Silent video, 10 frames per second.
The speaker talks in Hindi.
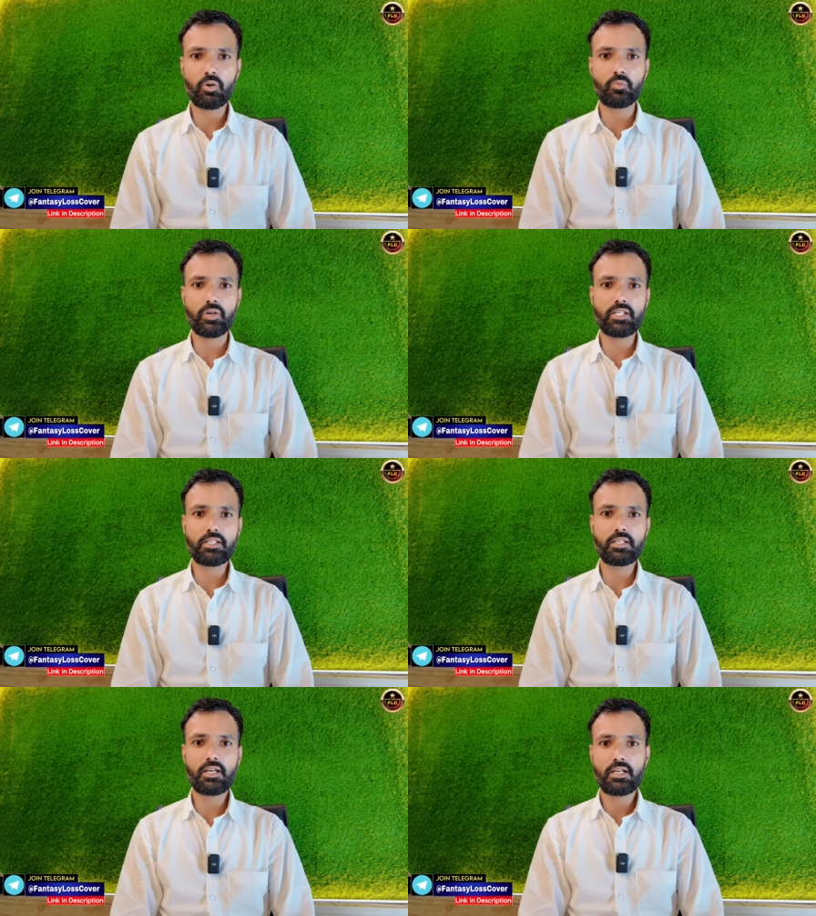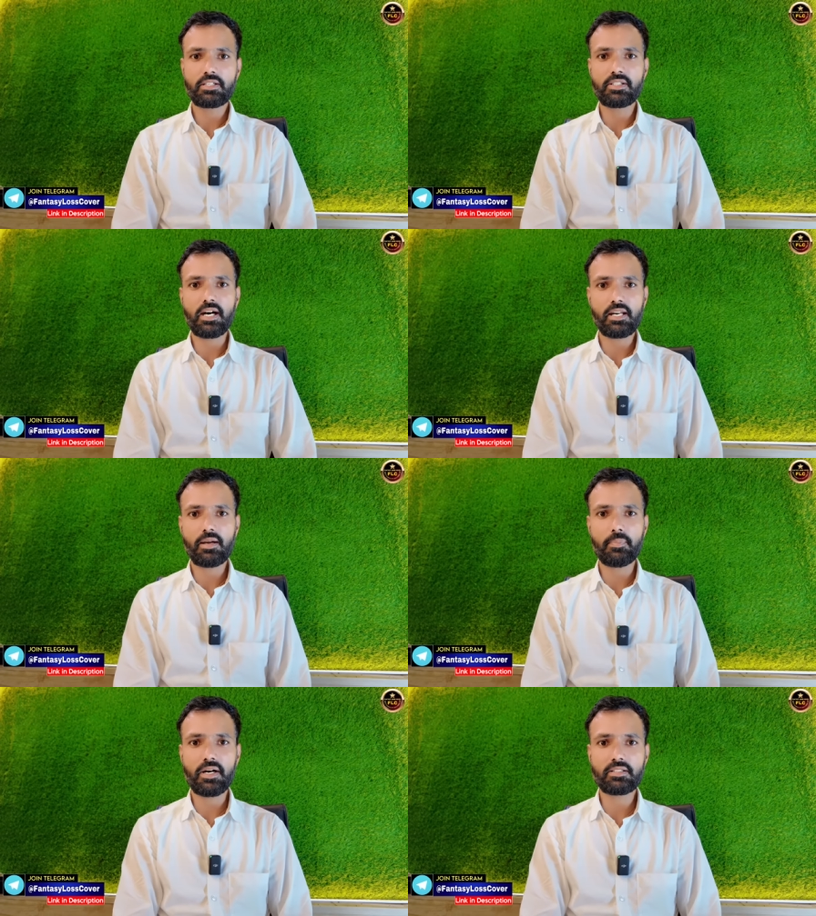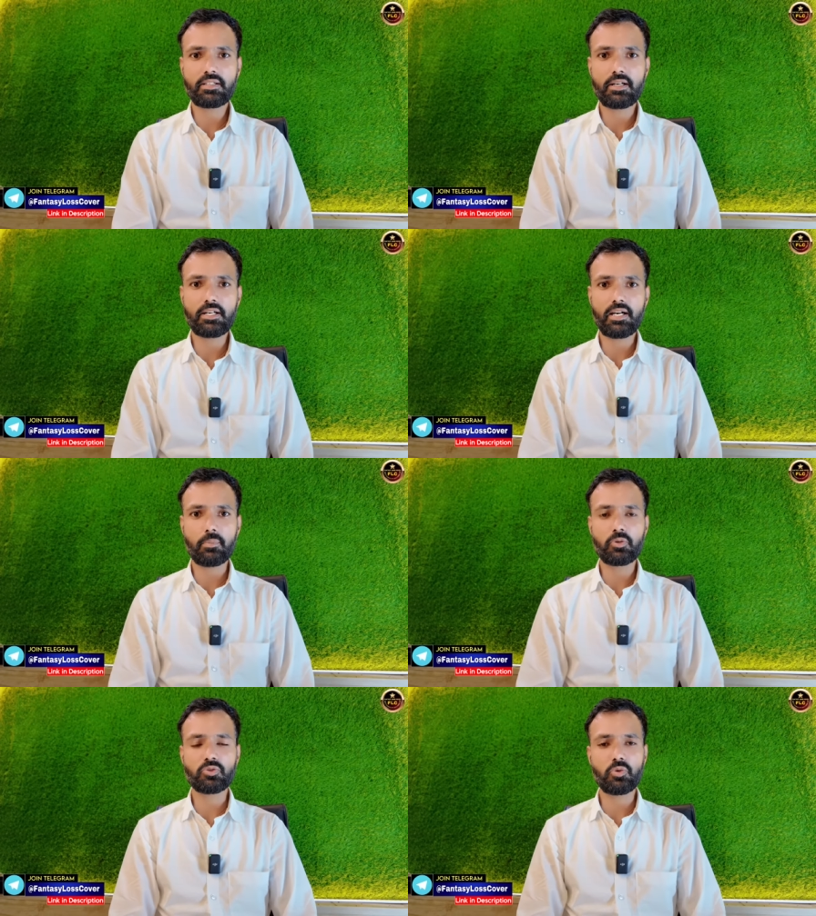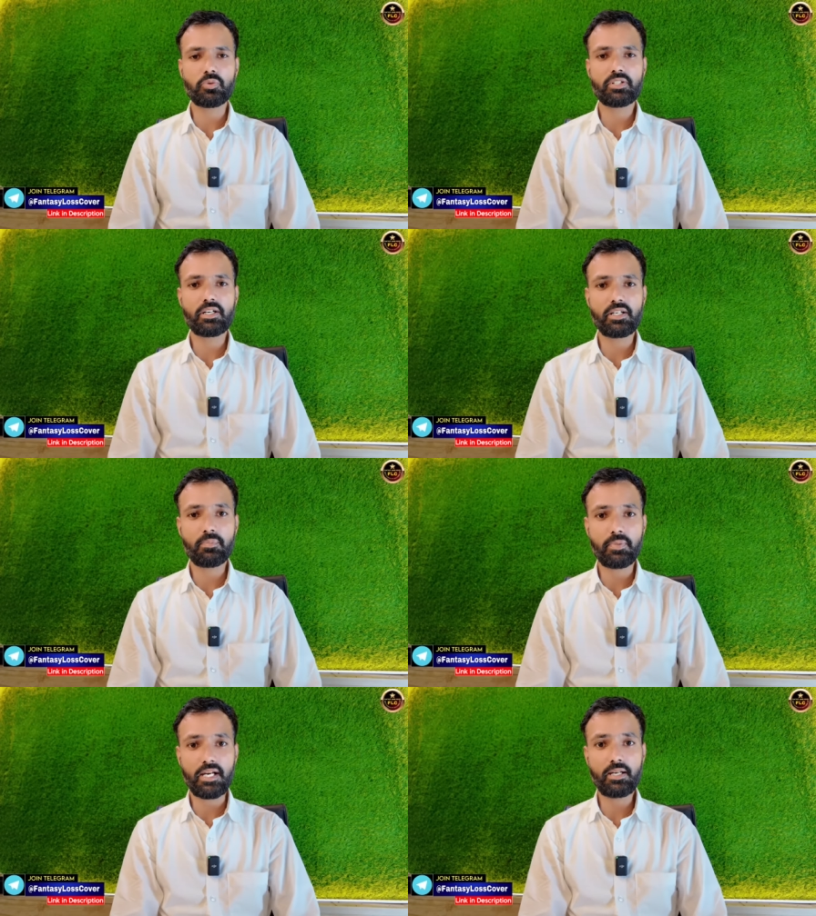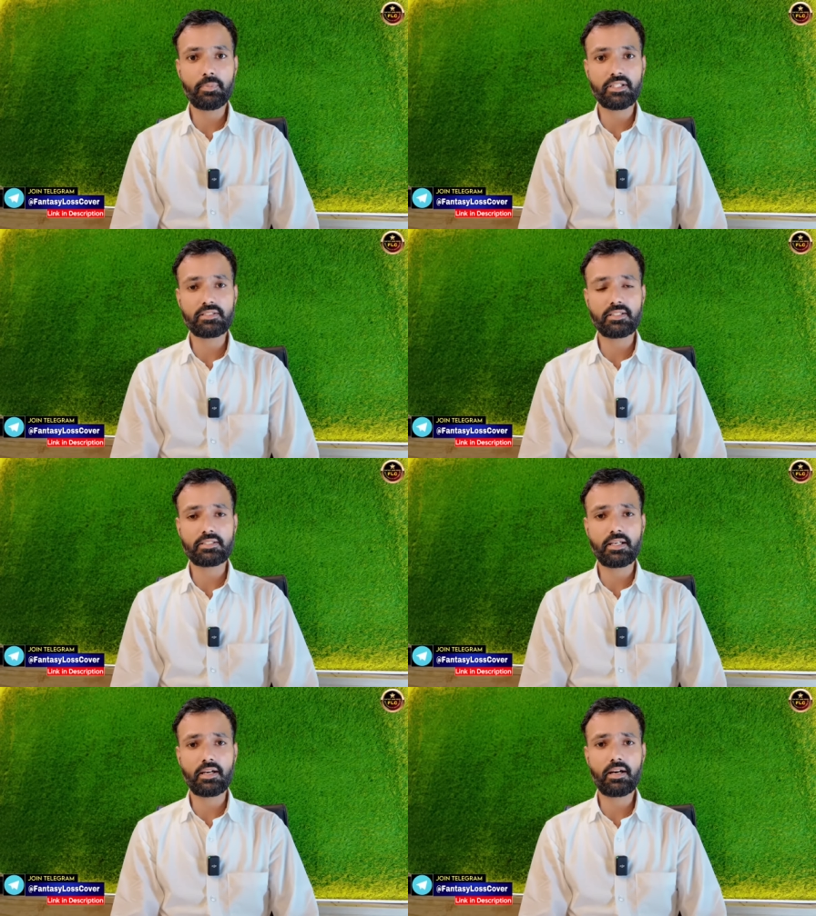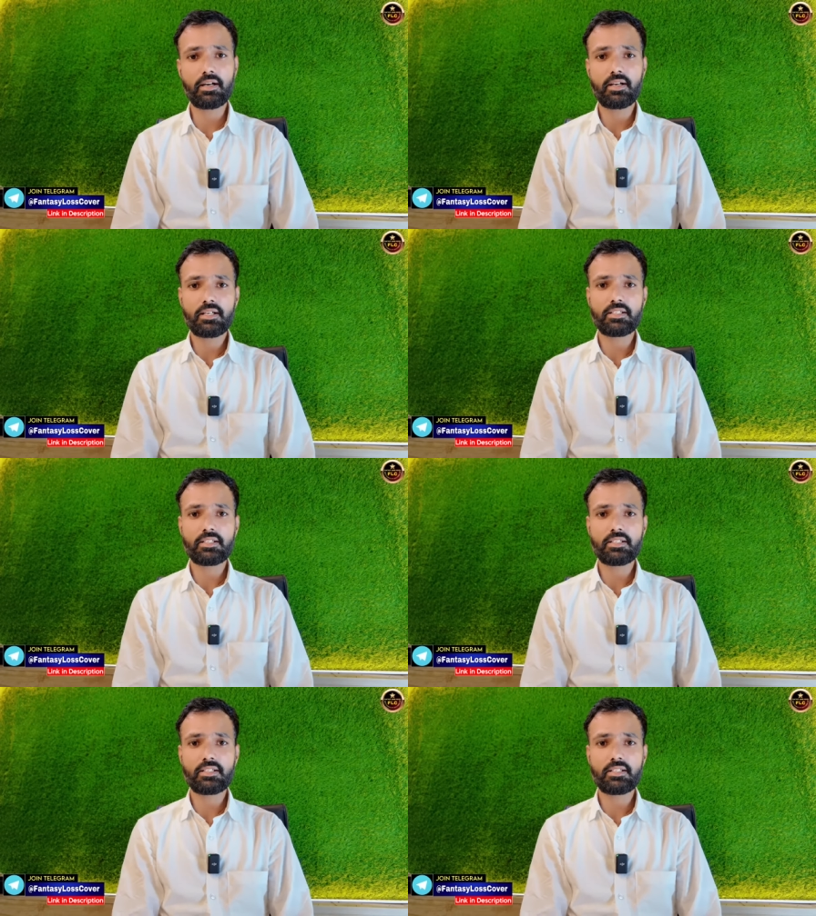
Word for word: और वही चार या पांच खिलाड़ी आपको 24 घंटे पहले पता चल जाएगा